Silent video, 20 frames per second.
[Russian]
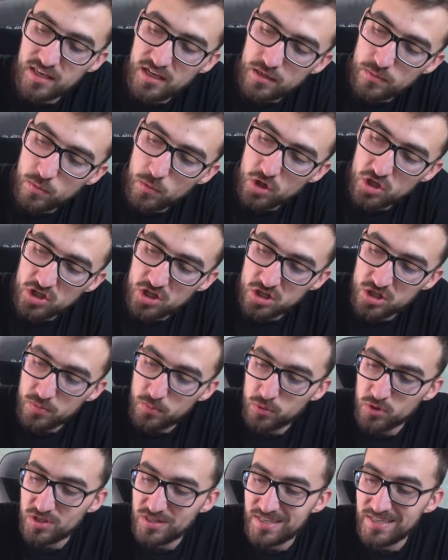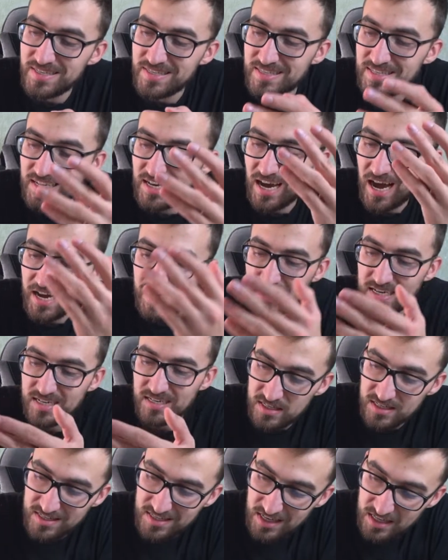Их можно запустить как
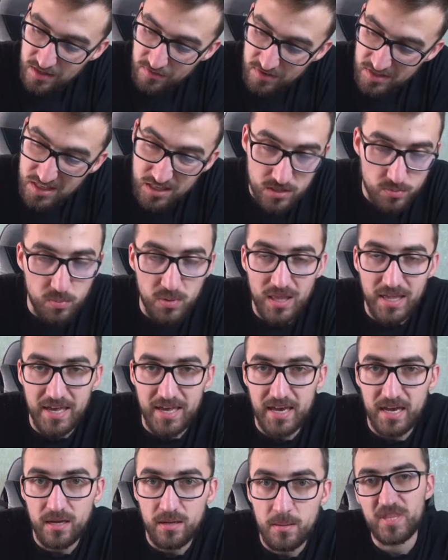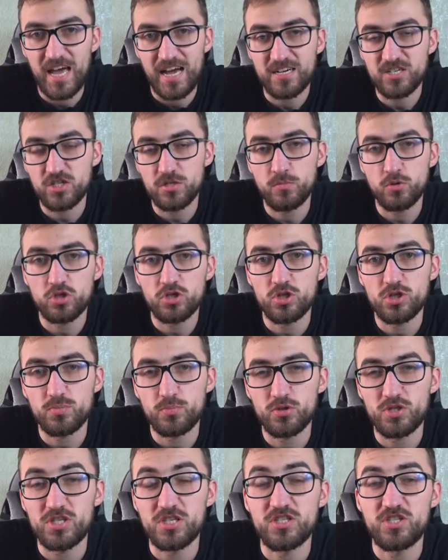с этого дисплея, также можно
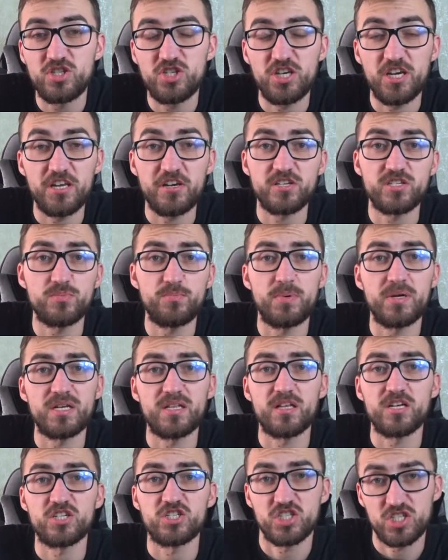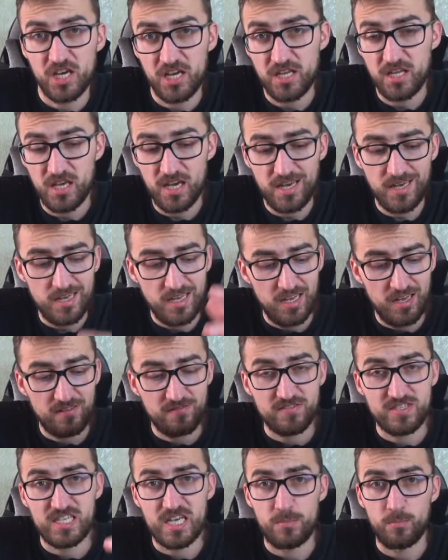запустить через приложение
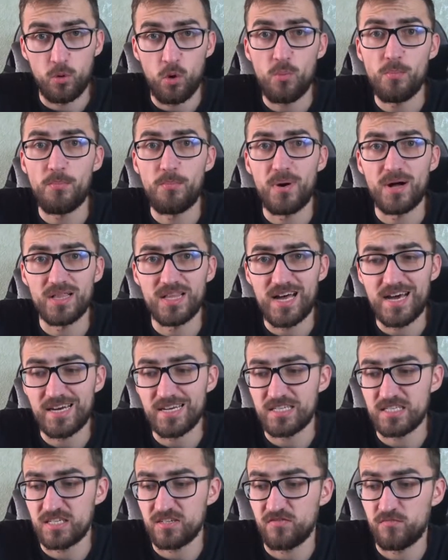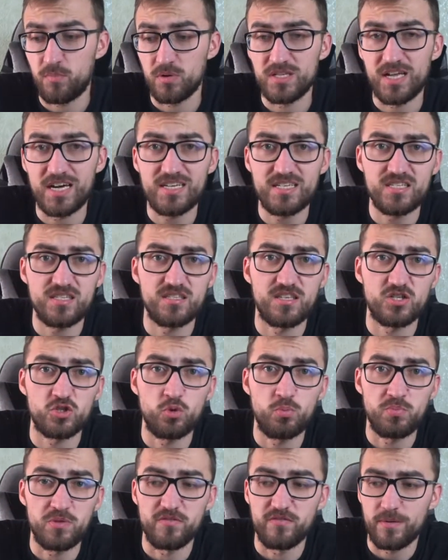в самом Polaris. В Polaris
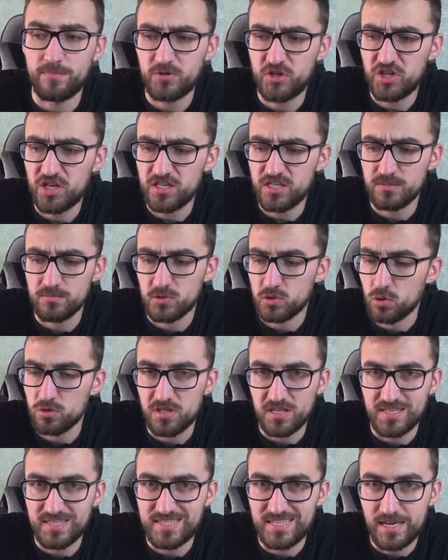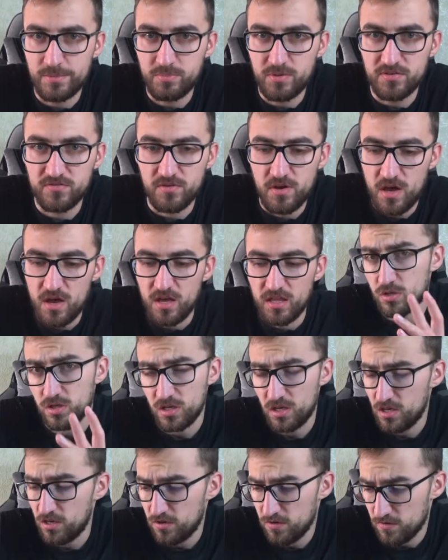доступно вообще 700 рецептов
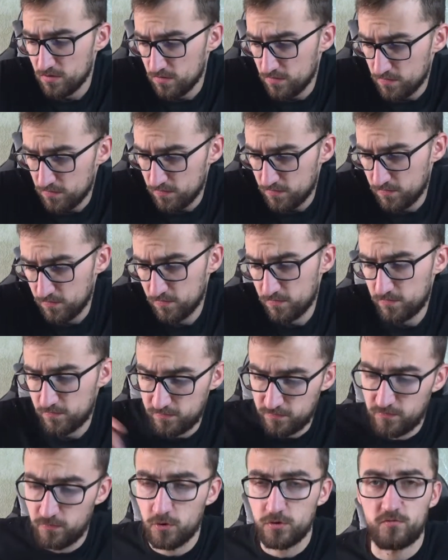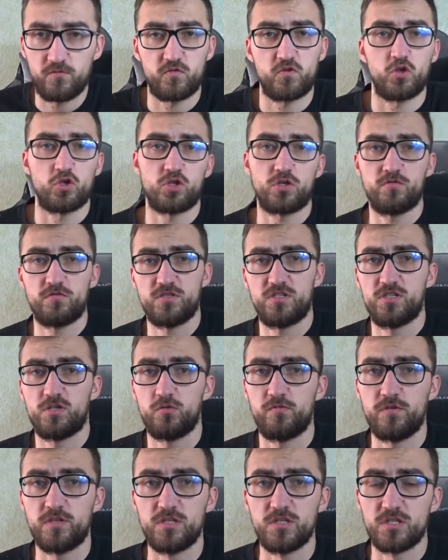и вот все, что вы здесь
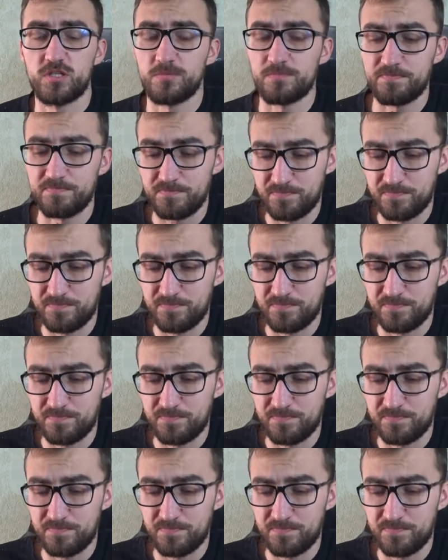увидите.